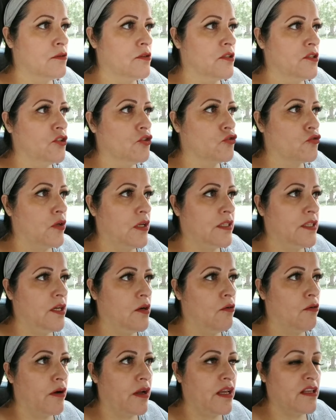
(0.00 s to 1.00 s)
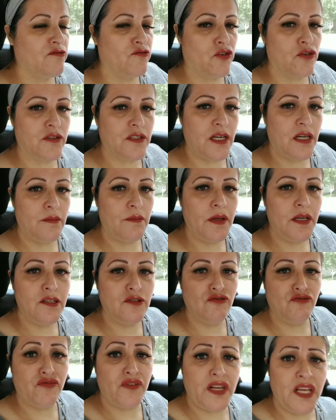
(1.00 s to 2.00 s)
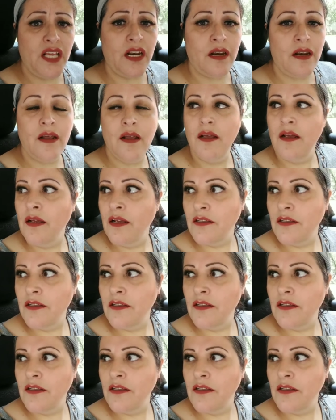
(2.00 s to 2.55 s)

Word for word: Entonces yo sola tengo que esforzarme y sufrir